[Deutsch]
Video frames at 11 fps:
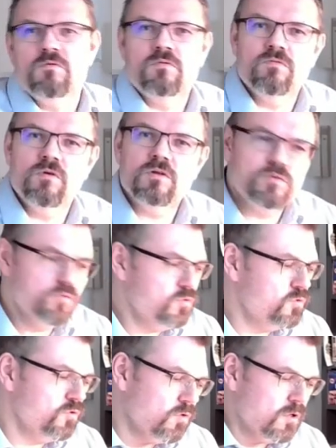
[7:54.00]
Nord, Süd,
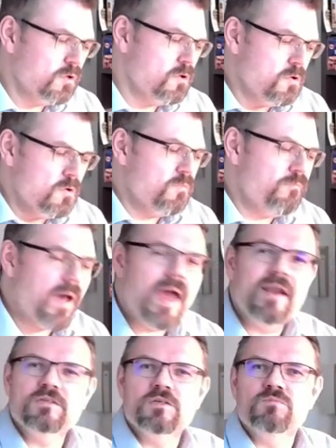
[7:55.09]
Süd, Nord.
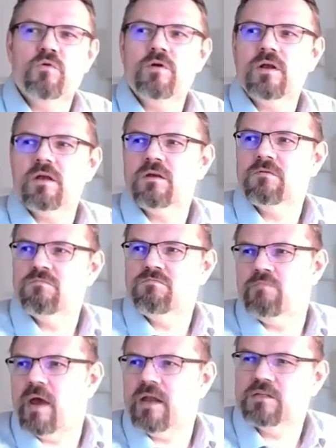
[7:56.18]
Beides ist möglich,
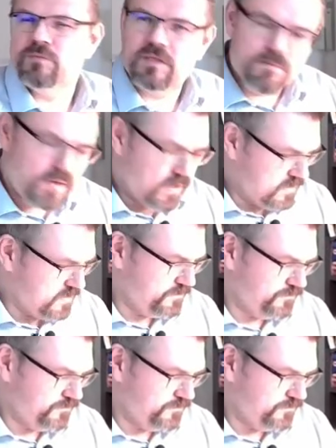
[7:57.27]
beides wird gemacht.